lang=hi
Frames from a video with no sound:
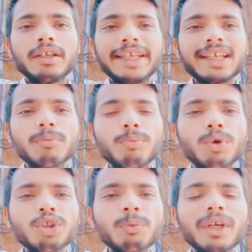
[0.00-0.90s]
एक
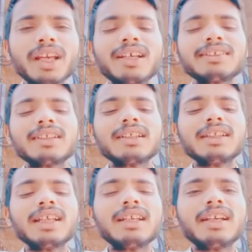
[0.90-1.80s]
बहुत प्यारा आंसर
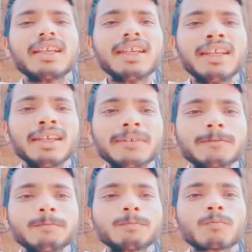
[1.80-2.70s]
दिया लड़के ने
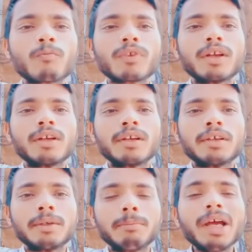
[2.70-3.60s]

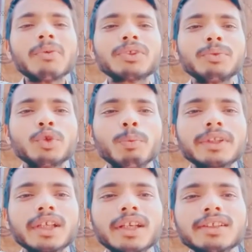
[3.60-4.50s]
आप सभी को
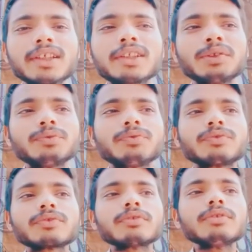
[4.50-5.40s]
बताना चाहता हूँ
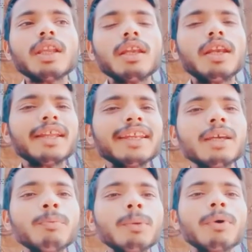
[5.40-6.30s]
लड़के ने
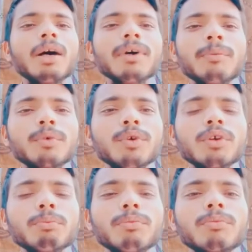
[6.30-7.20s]
अपने माँ बाप को
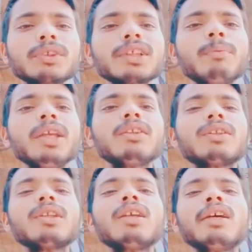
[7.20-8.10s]
और सभी
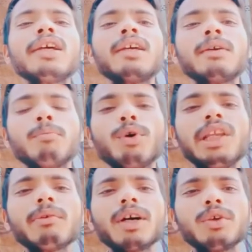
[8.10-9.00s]

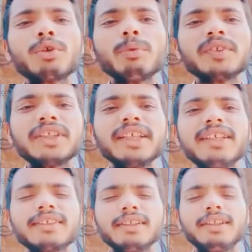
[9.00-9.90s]
मोहल्ले वालों को बस एक
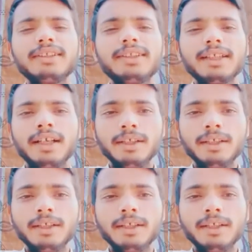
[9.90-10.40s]
ही संदेश दिया